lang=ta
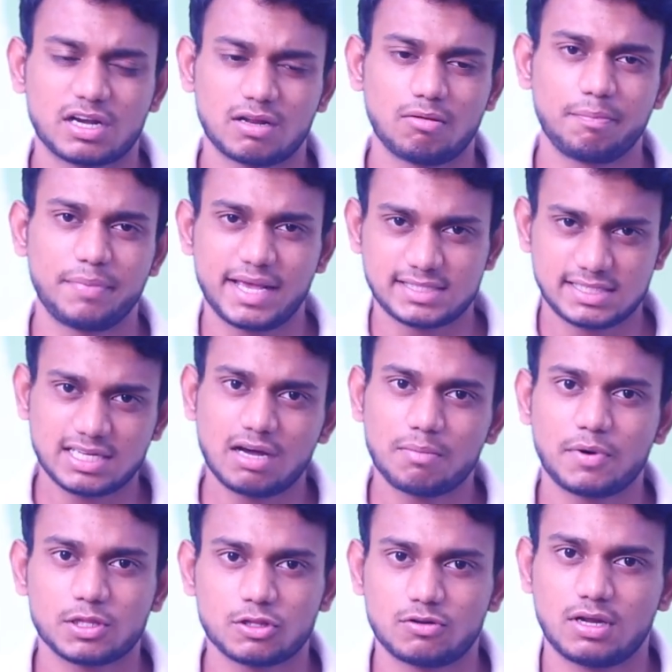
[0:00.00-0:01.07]
பட் நம்ம பேசிக்காக
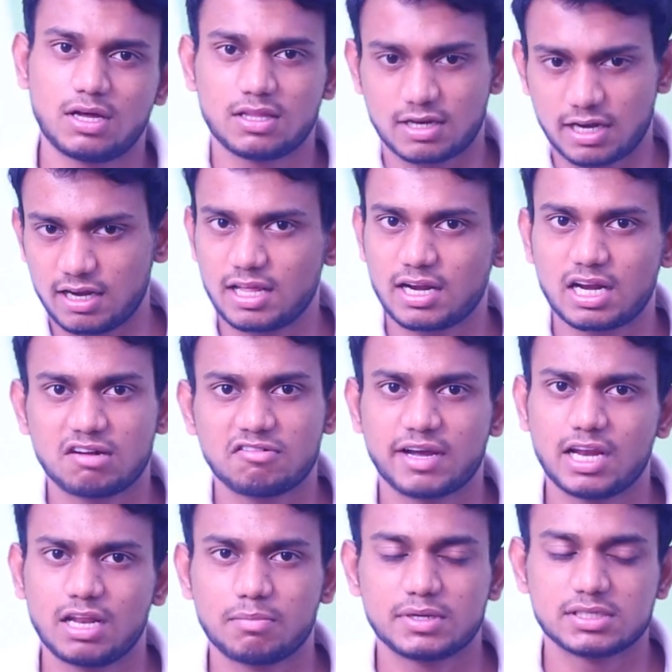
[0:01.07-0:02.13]
பார்த்தோம்னா அது ரெண்டே ரெண்டு வகையில்